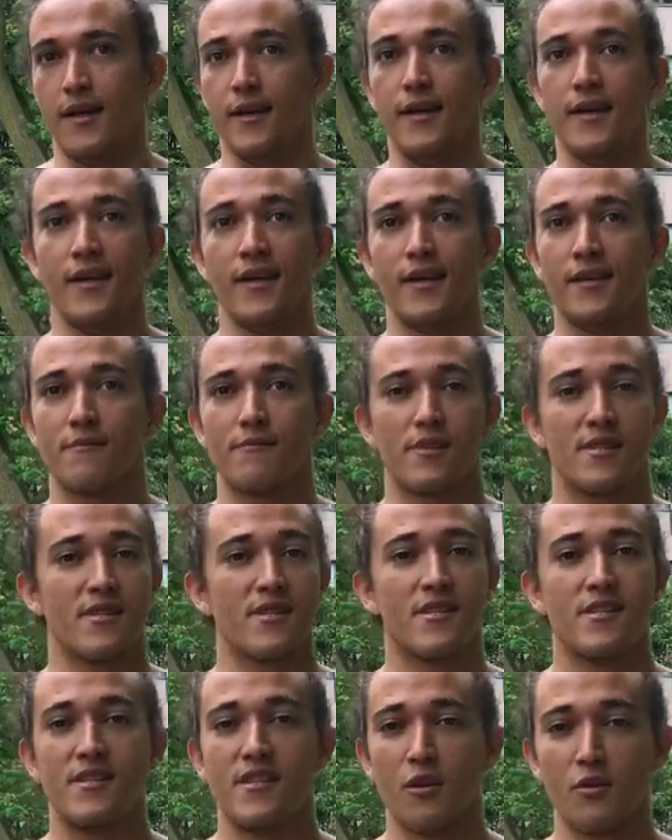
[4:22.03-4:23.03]
E
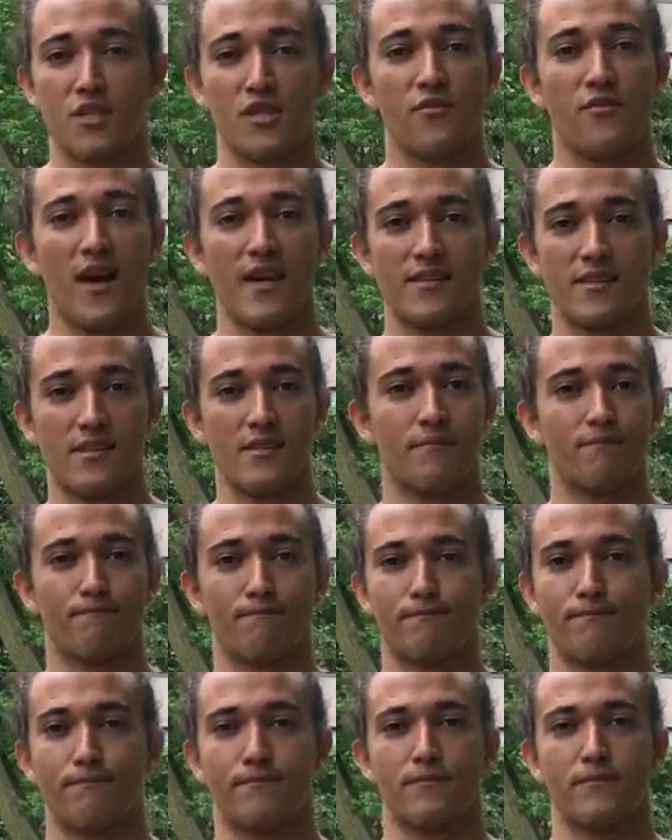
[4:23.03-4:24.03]
se eu tivesse
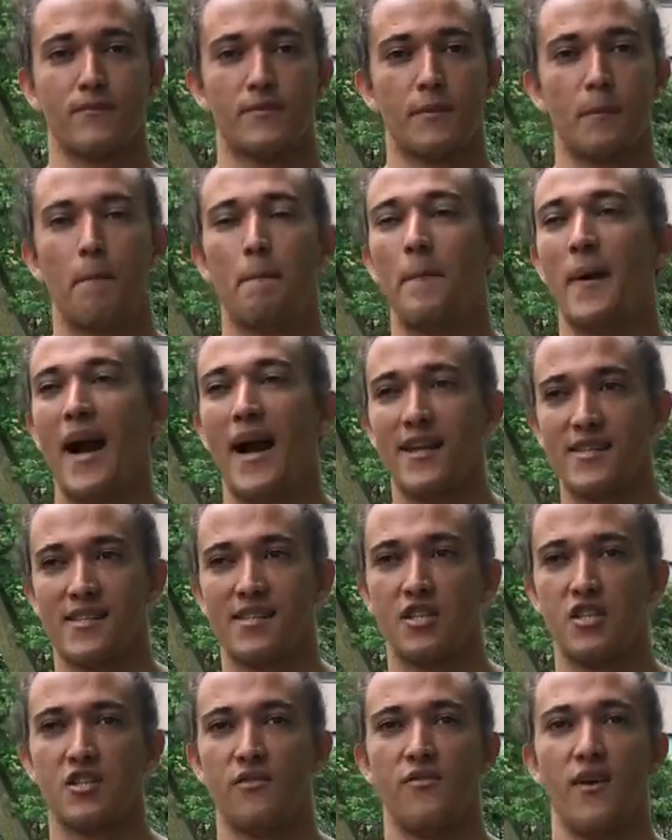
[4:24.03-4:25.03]
pais
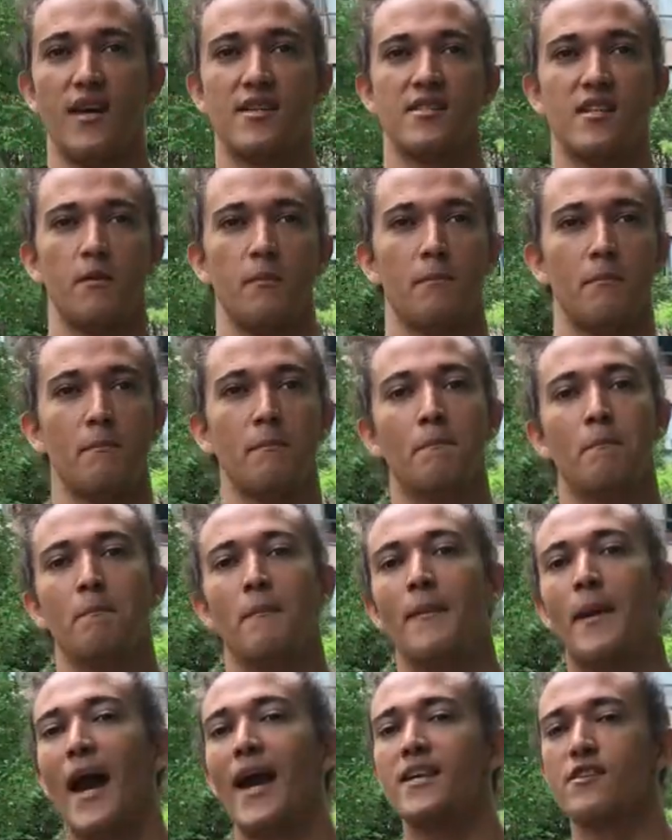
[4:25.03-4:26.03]
que tivessem
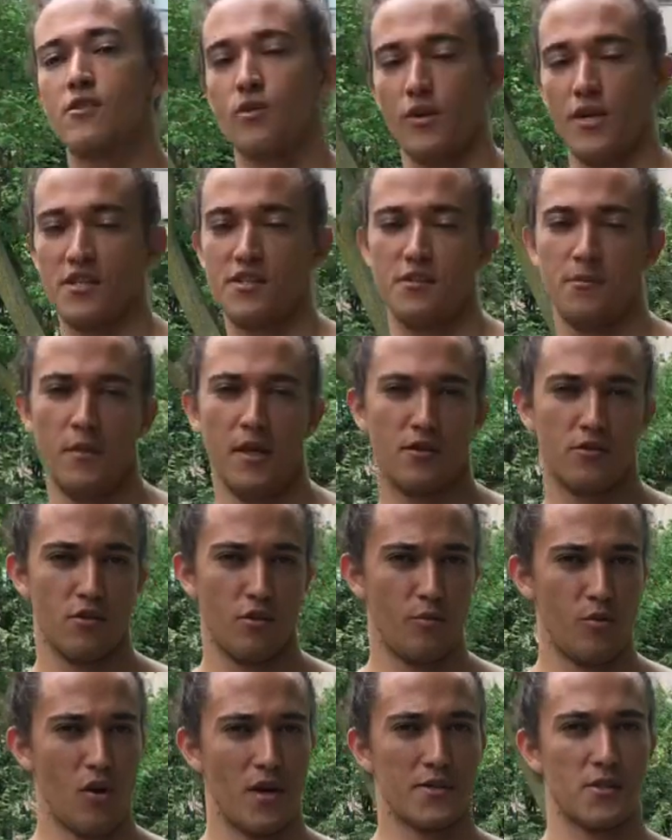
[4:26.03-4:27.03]
mais conhecimento
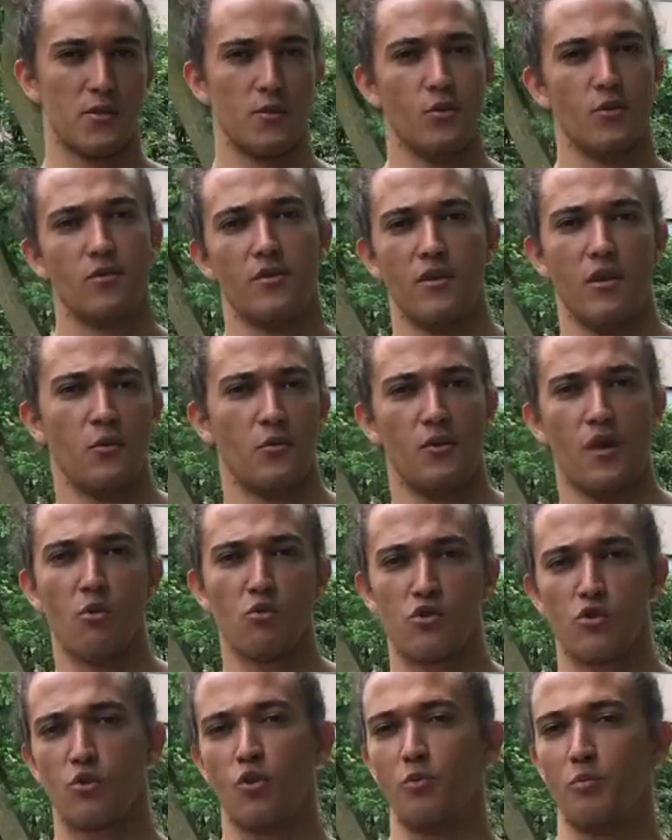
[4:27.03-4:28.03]
sobre o assunto, não, não
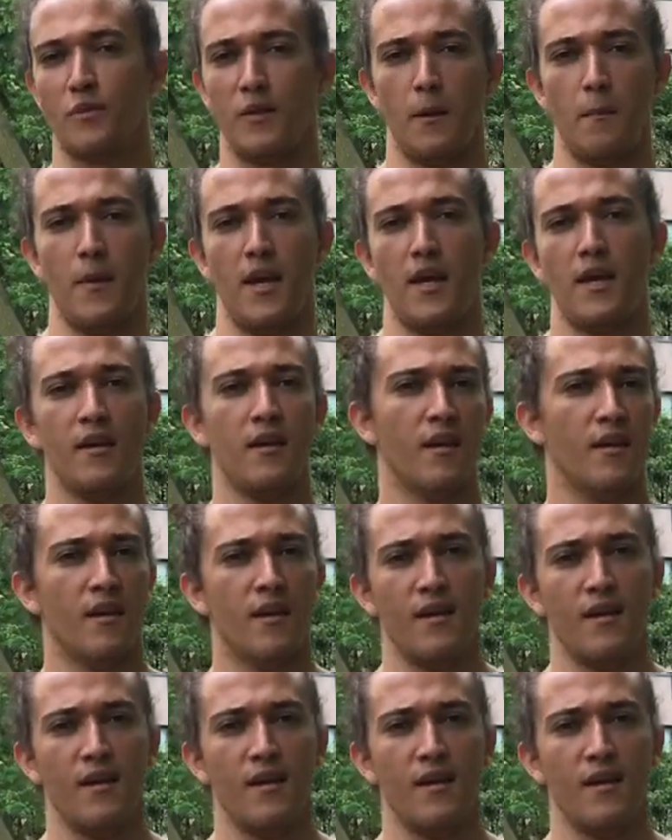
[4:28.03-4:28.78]
os culpo também,